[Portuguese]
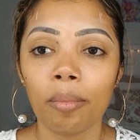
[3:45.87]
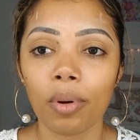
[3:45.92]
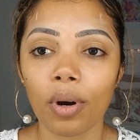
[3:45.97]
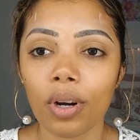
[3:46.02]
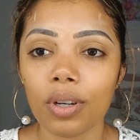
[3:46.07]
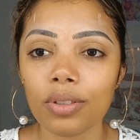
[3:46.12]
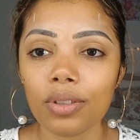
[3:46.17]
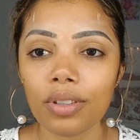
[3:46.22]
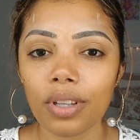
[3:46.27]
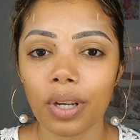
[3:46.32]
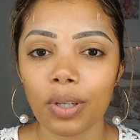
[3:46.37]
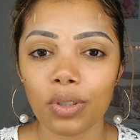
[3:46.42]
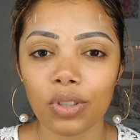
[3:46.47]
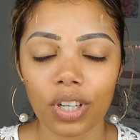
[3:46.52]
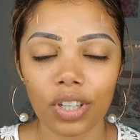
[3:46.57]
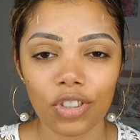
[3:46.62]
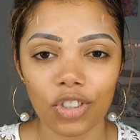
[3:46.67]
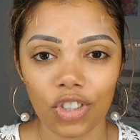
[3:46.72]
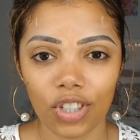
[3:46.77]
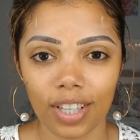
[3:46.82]
Pronto, dei um
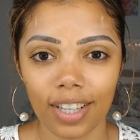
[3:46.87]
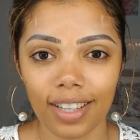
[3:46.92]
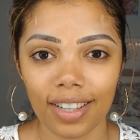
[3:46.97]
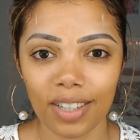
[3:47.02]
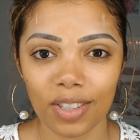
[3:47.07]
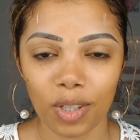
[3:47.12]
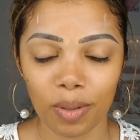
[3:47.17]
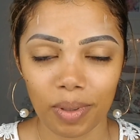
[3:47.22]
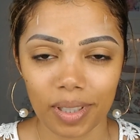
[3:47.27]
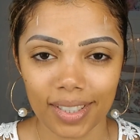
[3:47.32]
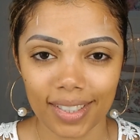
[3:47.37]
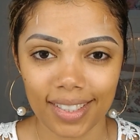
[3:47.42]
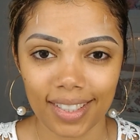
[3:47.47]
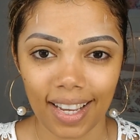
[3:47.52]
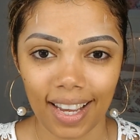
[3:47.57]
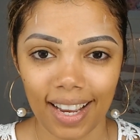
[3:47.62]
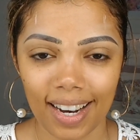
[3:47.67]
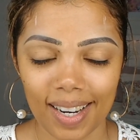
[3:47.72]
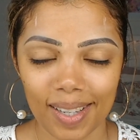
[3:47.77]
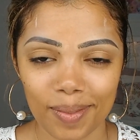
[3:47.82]
jeitinho aqui na
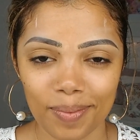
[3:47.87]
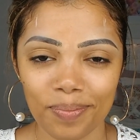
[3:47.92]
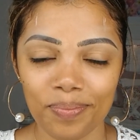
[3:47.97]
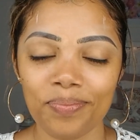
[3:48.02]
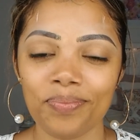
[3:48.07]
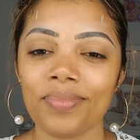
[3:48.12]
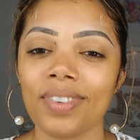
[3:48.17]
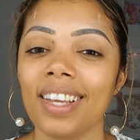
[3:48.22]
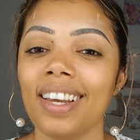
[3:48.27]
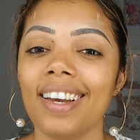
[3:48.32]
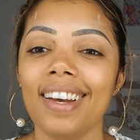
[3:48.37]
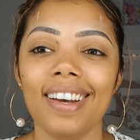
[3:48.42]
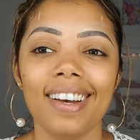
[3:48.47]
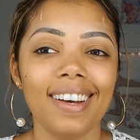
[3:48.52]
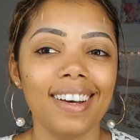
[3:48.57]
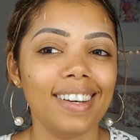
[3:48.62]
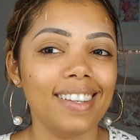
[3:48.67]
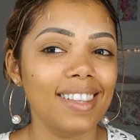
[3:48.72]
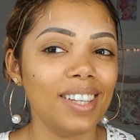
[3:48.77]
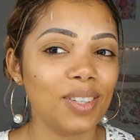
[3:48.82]
sobrancelha.
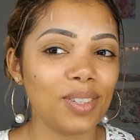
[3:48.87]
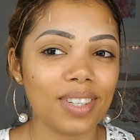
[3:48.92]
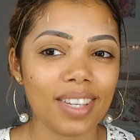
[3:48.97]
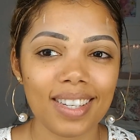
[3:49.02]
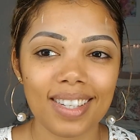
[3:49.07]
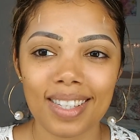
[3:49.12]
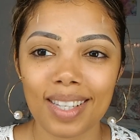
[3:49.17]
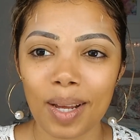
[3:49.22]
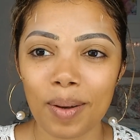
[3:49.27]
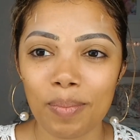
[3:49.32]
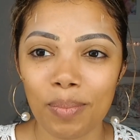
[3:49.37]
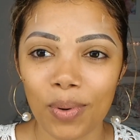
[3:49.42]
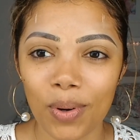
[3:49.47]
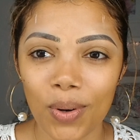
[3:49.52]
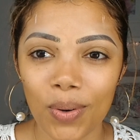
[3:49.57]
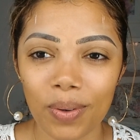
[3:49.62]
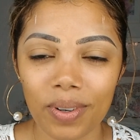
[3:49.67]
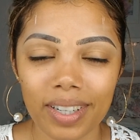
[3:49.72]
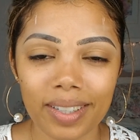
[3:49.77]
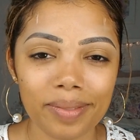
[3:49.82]
Não sei se tá
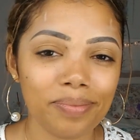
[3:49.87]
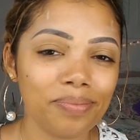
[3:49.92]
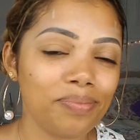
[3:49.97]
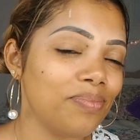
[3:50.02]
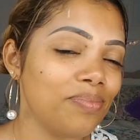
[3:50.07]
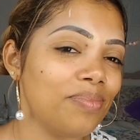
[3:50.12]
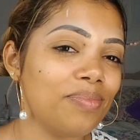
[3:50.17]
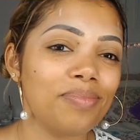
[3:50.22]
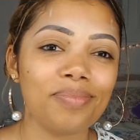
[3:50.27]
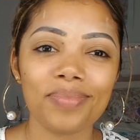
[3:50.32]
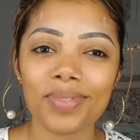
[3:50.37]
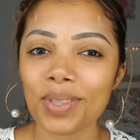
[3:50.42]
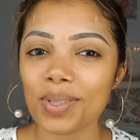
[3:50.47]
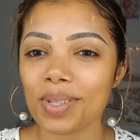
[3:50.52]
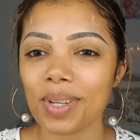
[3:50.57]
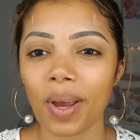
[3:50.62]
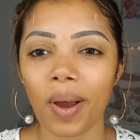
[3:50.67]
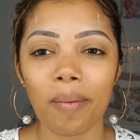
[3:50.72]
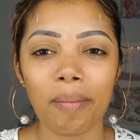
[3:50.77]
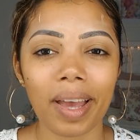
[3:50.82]
boa,
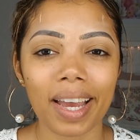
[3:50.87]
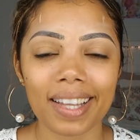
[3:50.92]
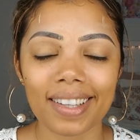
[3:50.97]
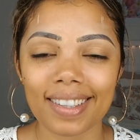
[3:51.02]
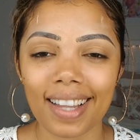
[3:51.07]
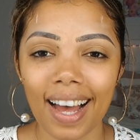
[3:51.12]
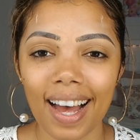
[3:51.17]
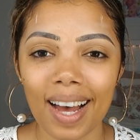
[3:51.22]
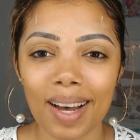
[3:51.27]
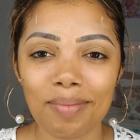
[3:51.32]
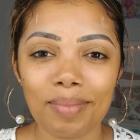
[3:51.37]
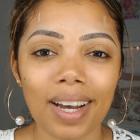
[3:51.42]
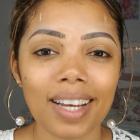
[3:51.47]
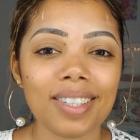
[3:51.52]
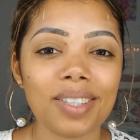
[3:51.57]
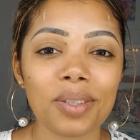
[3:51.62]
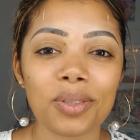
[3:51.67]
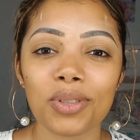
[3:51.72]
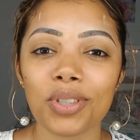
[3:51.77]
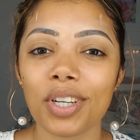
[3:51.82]
não sei como é que tá,
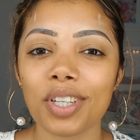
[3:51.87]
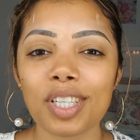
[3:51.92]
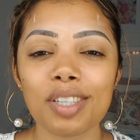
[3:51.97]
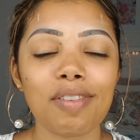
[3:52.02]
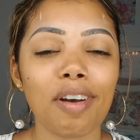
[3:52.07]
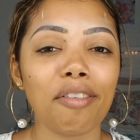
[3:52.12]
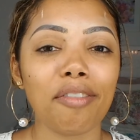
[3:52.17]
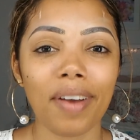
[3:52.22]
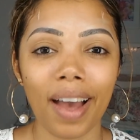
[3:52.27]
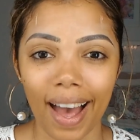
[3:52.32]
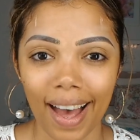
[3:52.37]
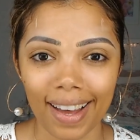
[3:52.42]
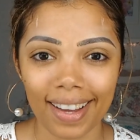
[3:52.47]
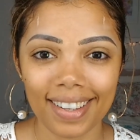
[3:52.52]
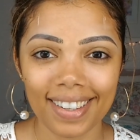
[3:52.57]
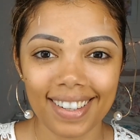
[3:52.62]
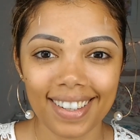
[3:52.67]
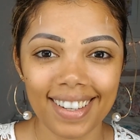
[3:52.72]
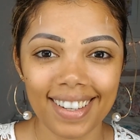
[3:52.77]
mas é o jeito que vai ficar.